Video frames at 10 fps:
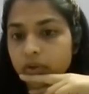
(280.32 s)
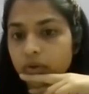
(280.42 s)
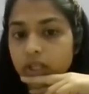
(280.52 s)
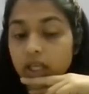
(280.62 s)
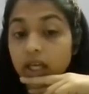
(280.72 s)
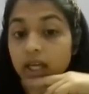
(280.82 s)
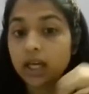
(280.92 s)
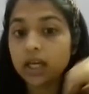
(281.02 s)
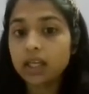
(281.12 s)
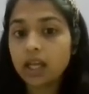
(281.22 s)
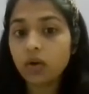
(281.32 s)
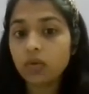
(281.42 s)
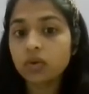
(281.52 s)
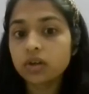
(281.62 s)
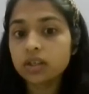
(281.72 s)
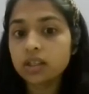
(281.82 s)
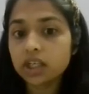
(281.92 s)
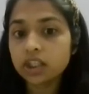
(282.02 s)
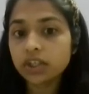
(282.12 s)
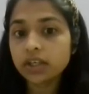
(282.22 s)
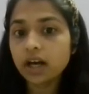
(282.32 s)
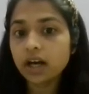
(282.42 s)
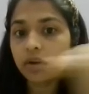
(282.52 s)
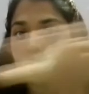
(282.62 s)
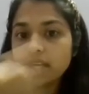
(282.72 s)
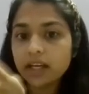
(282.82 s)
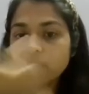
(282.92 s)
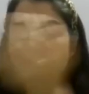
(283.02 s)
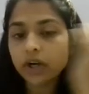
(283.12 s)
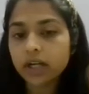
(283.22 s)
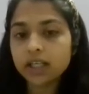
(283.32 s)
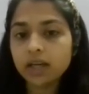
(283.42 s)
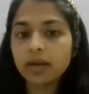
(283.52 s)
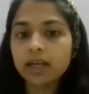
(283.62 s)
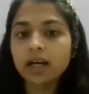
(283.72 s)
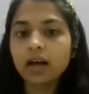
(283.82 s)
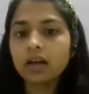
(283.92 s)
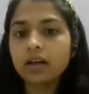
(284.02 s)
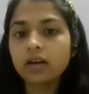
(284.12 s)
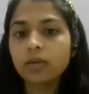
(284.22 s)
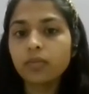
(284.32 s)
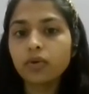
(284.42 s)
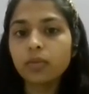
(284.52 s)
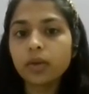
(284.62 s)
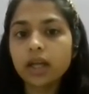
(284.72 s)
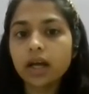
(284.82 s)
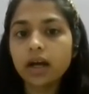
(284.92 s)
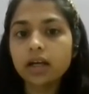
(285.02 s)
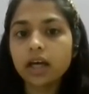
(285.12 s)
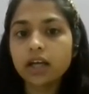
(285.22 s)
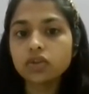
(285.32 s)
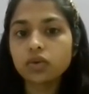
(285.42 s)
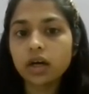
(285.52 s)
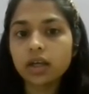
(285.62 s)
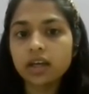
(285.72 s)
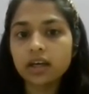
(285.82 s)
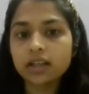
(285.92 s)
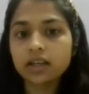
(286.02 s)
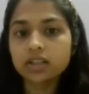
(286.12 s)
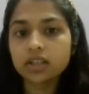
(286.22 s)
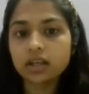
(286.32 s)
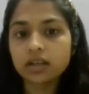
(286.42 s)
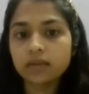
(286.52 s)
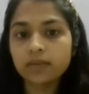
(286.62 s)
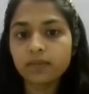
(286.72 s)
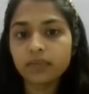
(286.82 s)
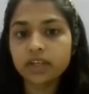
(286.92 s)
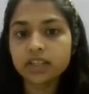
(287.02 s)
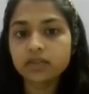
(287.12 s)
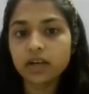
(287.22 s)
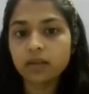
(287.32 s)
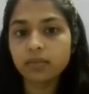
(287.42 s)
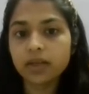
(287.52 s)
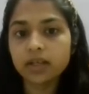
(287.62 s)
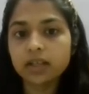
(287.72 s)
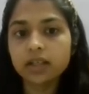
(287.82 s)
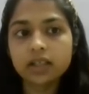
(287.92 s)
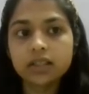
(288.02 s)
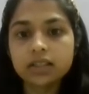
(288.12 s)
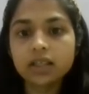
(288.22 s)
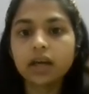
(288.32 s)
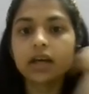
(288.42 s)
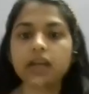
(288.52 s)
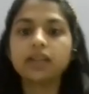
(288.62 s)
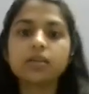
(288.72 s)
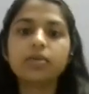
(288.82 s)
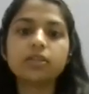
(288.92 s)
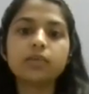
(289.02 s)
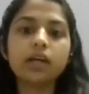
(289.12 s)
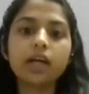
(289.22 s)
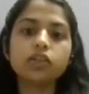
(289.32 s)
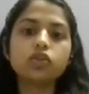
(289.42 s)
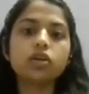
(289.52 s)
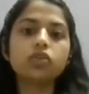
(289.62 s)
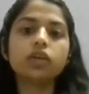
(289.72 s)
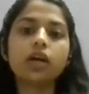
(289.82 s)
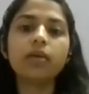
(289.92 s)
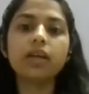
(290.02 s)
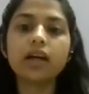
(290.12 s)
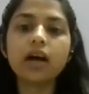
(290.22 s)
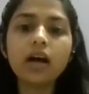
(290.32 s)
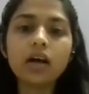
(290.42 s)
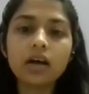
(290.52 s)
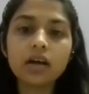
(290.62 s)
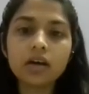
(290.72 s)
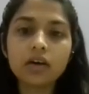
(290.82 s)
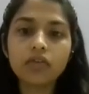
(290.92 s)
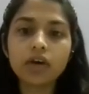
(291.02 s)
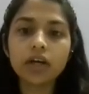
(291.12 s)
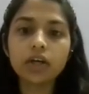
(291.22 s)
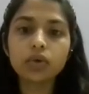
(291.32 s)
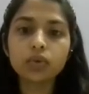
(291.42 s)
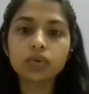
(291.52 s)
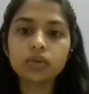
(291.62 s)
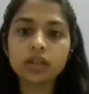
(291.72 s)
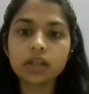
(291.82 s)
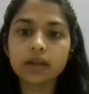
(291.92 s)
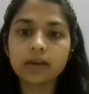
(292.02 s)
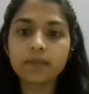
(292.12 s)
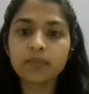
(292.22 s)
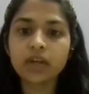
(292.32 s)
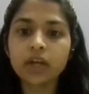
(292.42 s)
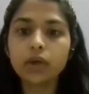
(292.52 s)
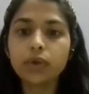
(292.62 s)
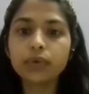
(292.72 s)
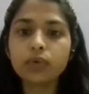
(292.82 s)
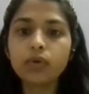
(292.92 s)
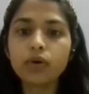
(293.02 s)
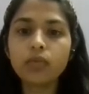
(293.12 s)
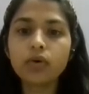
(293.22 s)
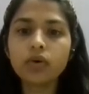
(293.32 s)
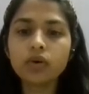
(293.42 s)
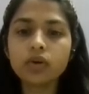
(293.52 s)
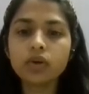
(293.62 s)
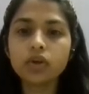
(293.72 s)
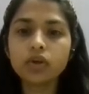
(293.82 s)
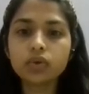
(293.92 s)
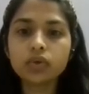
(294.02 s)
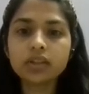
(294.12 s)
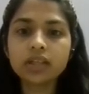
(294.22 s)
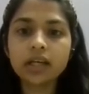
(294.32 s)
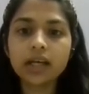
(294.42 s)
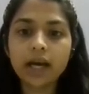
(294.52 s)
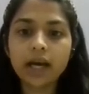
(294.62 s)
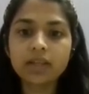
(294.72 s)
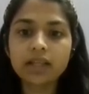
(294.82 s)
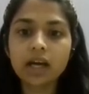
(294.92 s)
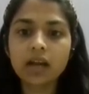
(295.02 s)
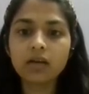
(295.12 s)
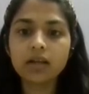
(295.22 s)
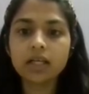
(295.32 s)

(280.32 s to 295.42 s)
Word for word: ओके नाउ टर्शरी कार्बोकेटाइन का प्रोडक्ट क्या बनेगा ब्रोमीन अटैच होगा ये इधर जाके इस वाले पे ठीक है जब इस पे अटैच होगा तो क्या बनेगा वन टू थ्री टू ब्रोमो टू थ्री डायमिथाइल